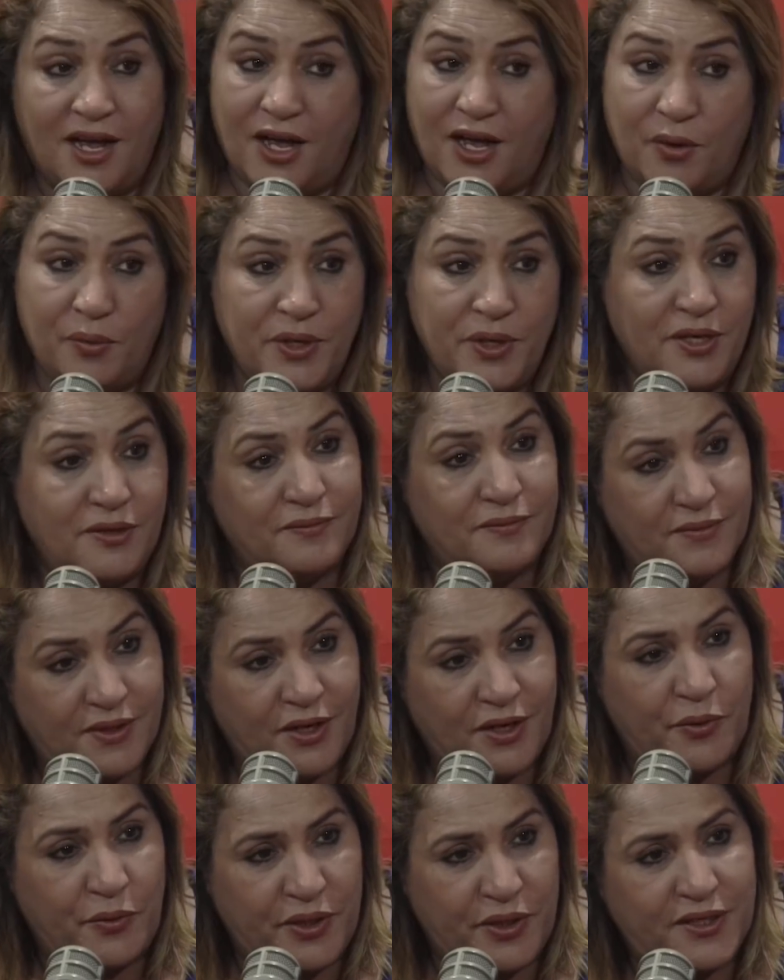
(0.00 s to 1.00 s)
اه وي
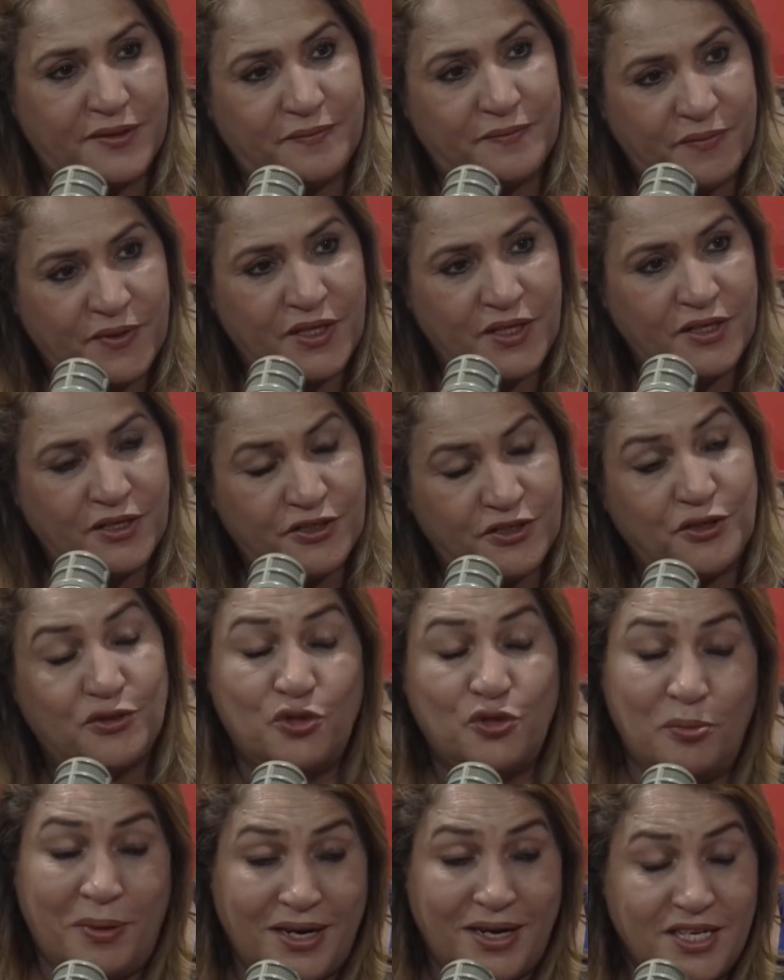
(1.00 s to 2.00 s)
اه وي
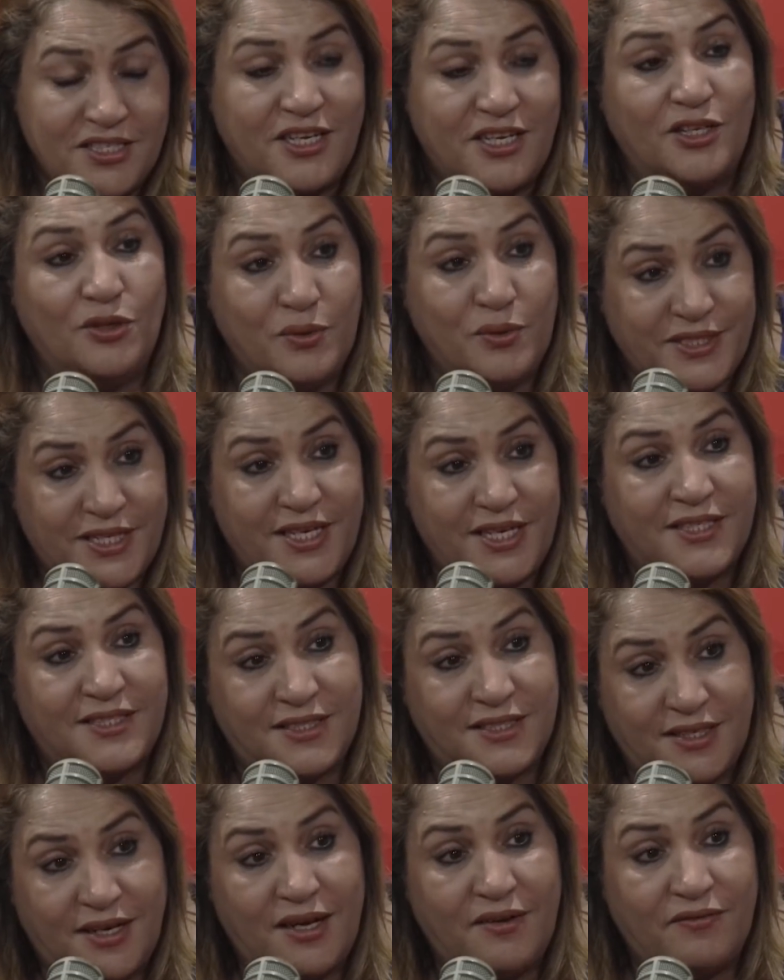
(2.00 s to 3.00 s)
سورتو مع الاسعد
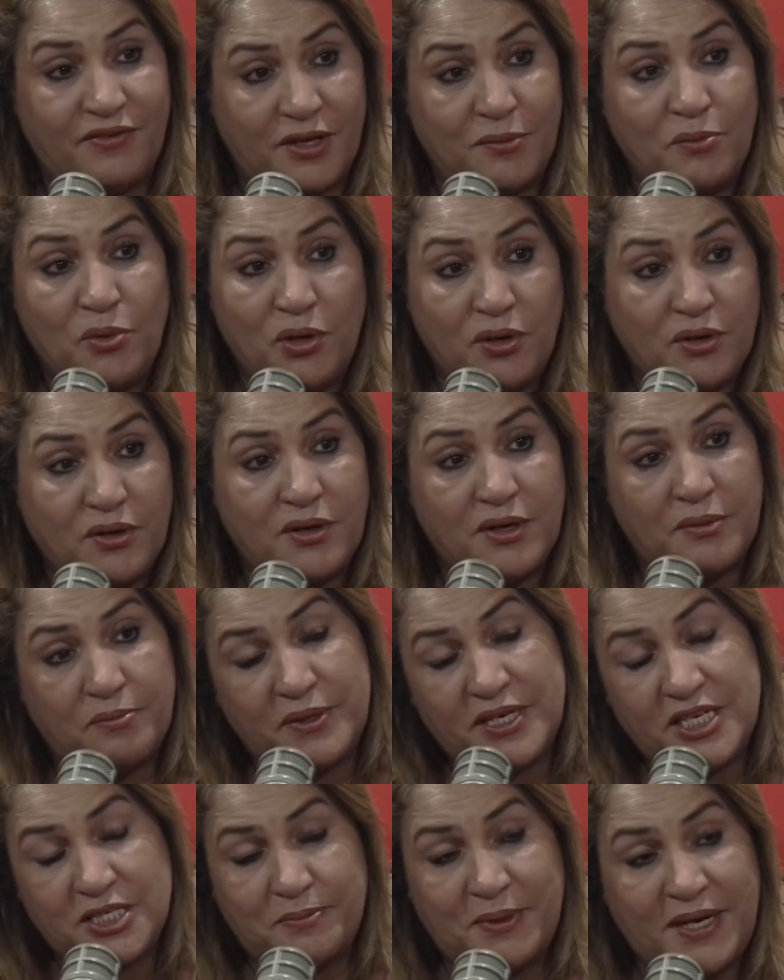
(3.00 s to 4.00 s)
الوسلاتي اه فريمون
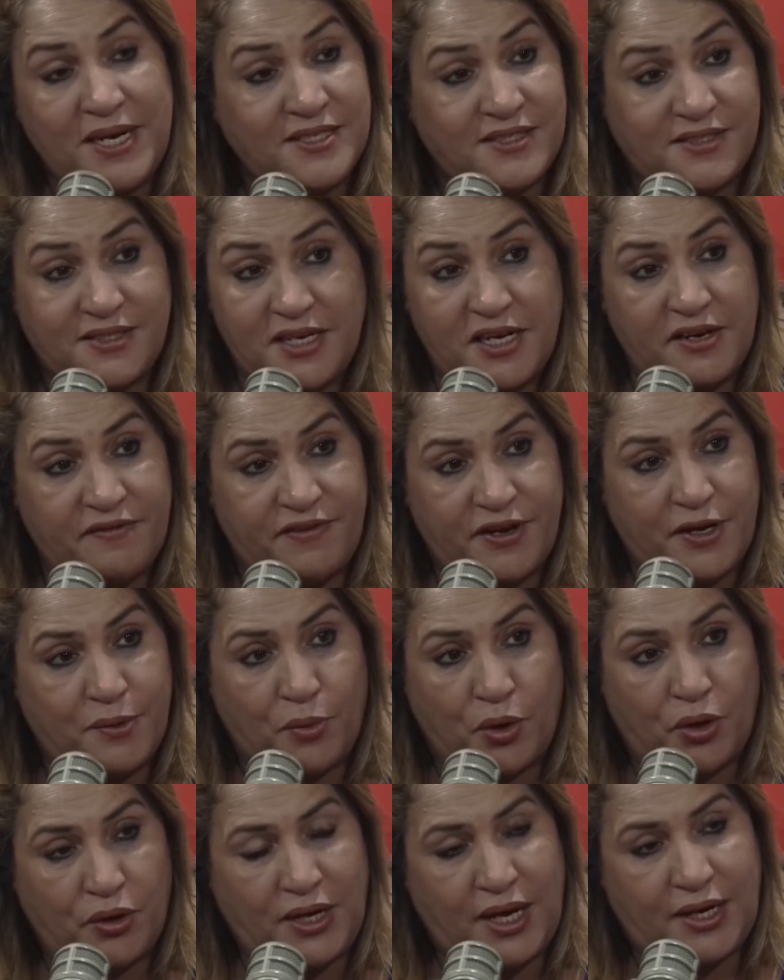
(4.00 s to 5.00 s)
بالنسبه لي سيتان
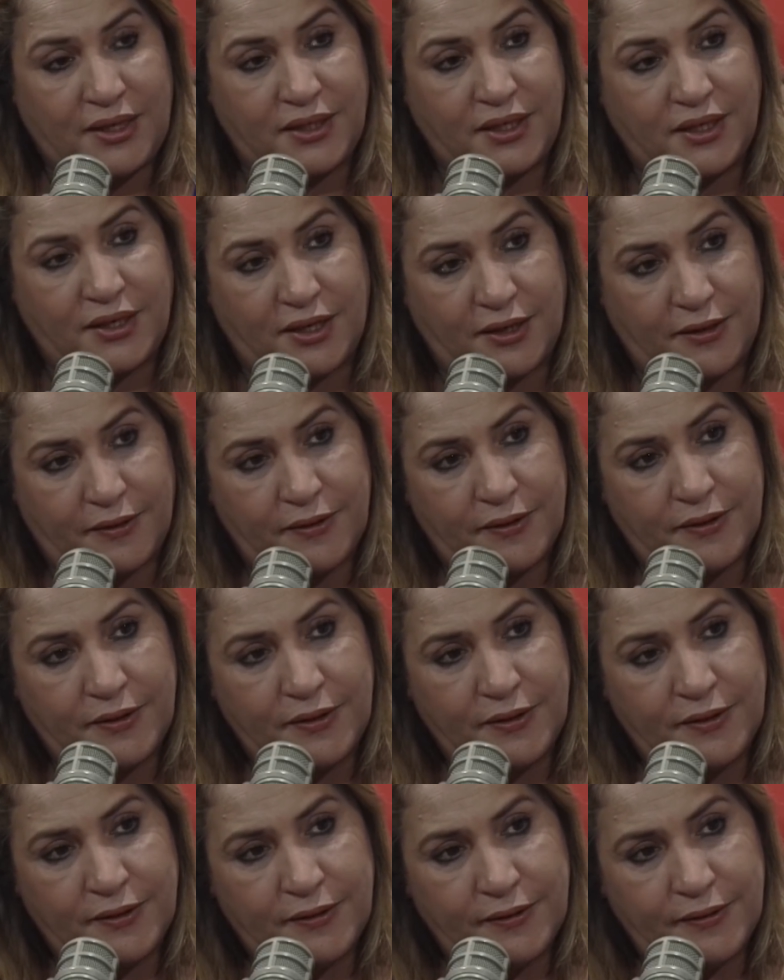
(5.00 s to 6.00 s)
ايفينمون اقاله مدير
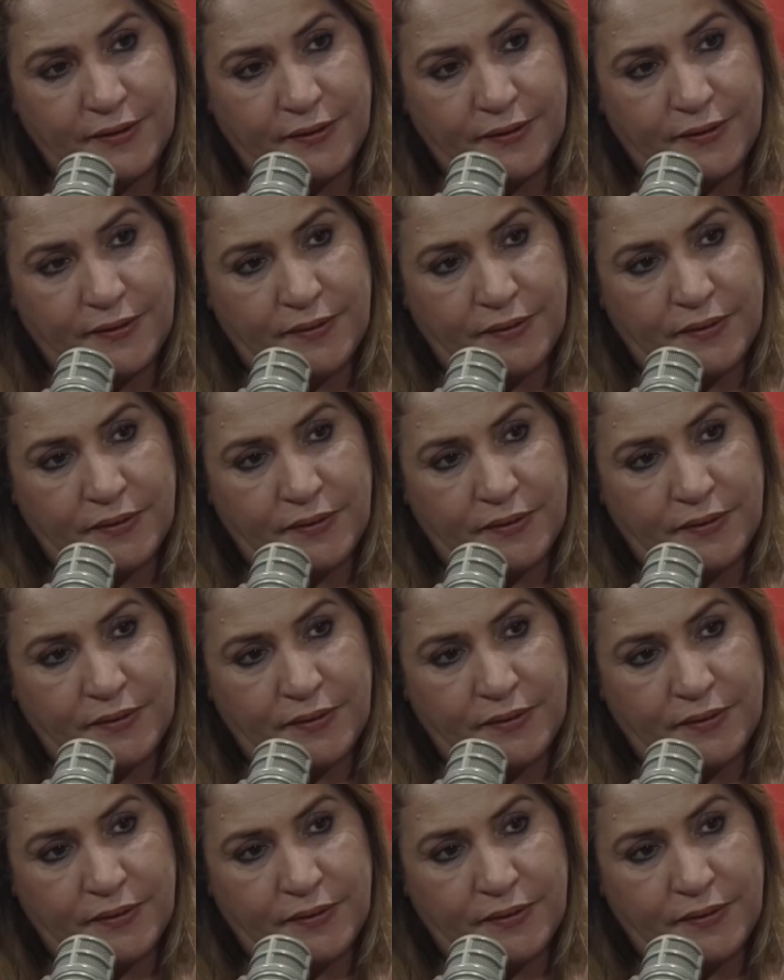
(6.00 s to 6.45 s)
الوطنيه